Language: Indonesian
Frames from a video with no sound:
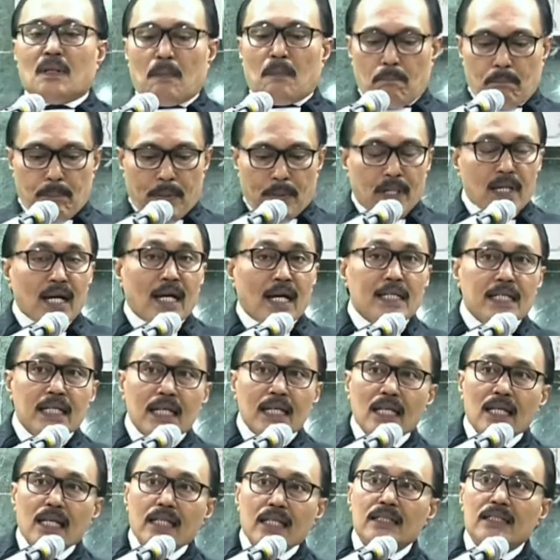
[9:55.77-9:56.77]

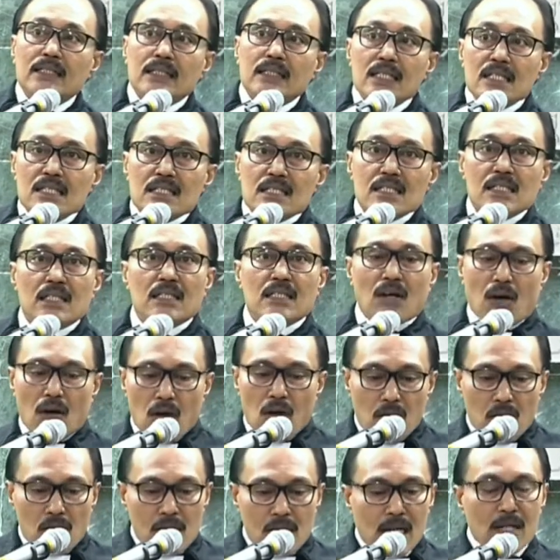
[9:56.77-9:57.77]
pengadilan tinggi
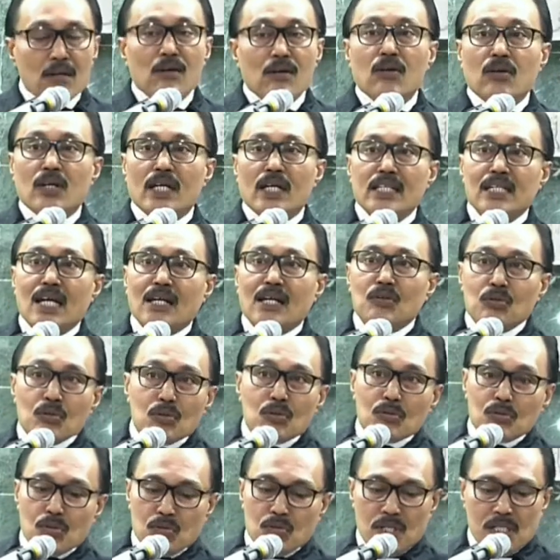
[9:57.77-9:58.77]
orang-orang yang
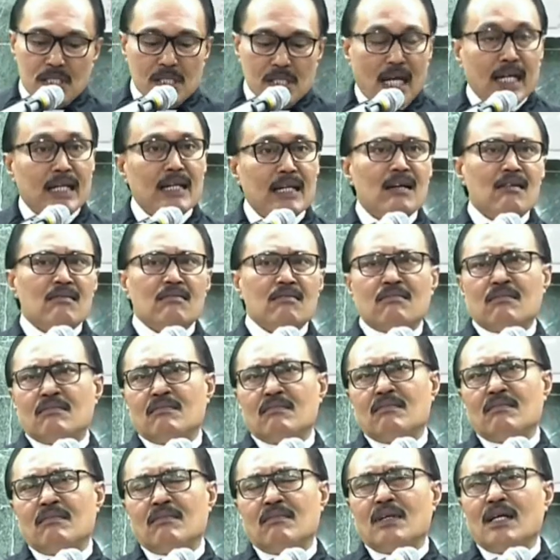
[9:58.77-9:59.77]
duduk di sana
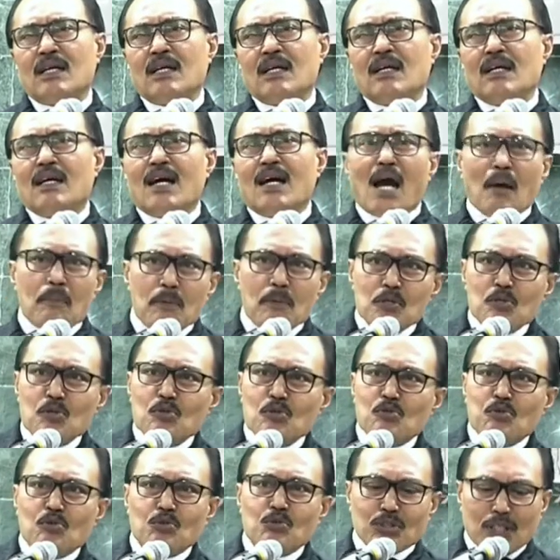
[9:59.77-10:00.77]
tapi
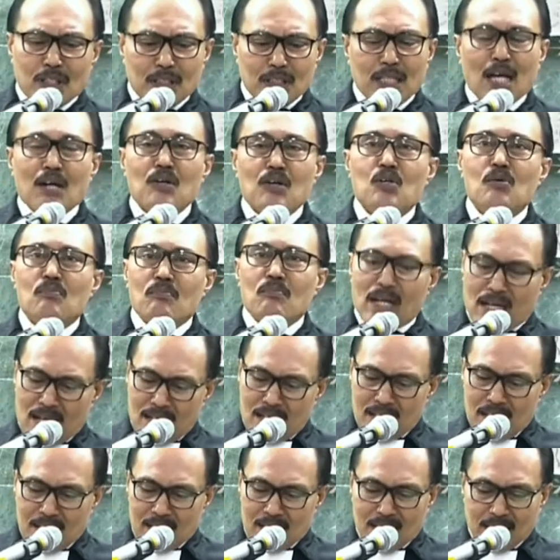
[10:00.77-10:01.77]
justru tertakut,
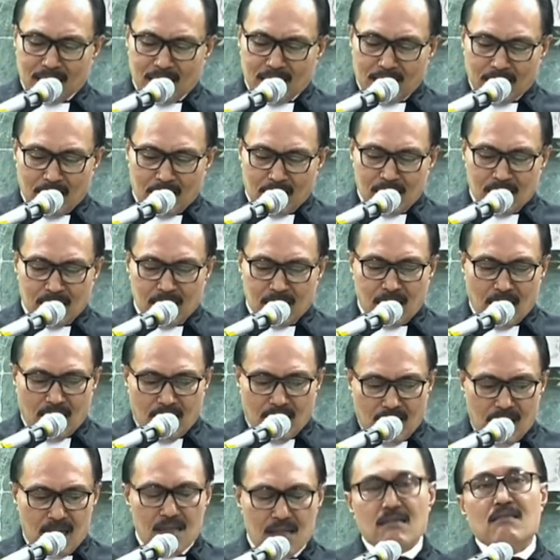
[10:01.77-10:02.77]
Makanya catatan sejarah